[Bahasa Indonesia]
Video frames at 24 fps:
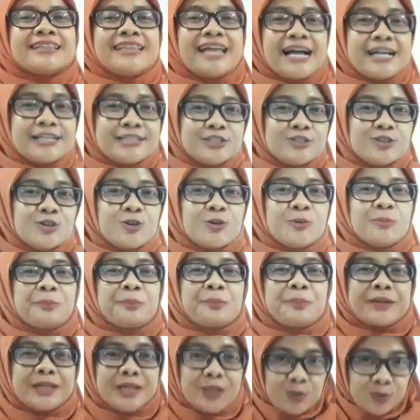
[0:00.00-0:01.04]

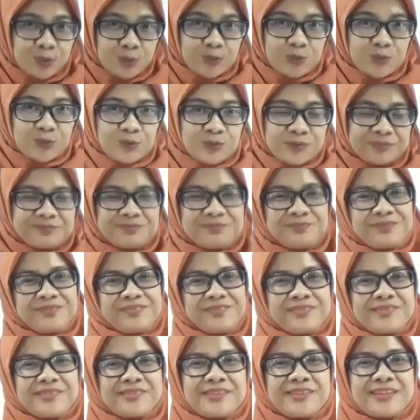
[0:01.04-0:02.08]
Tanjung Priuk.
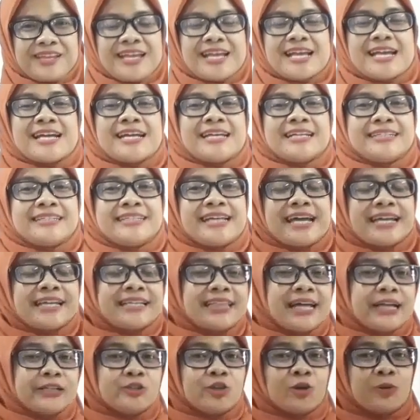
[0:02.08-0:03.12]
Dari
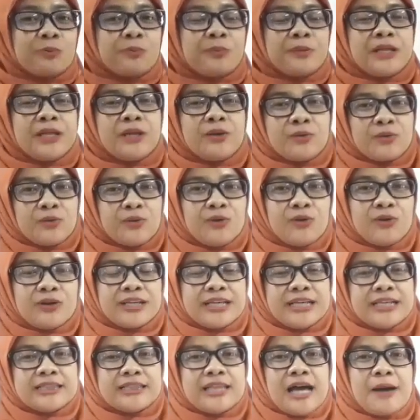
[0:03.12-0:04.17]
Tanjung
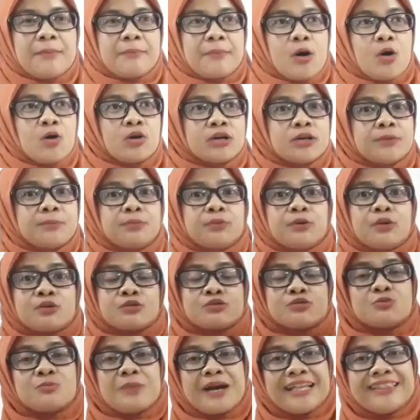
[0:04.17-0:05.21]
Priuk kita mau ke Pulau
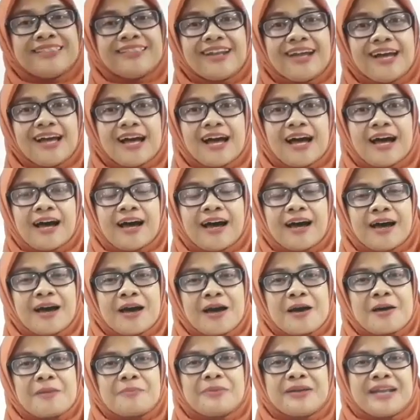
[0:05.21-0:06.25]
Sumatera.
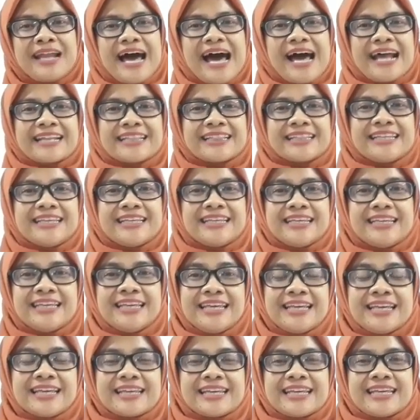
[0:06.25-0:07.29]

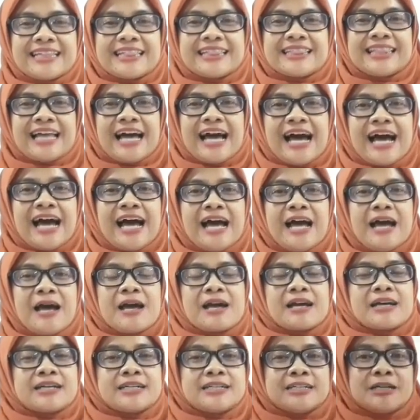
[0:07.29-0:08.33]
Berarti kita
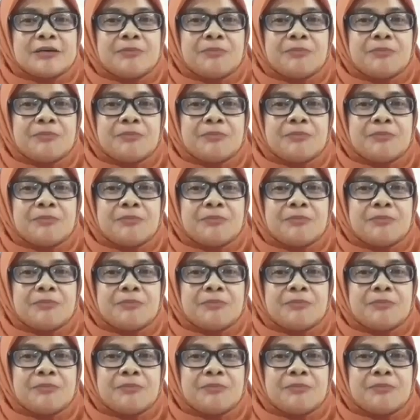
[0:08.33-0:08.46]
ke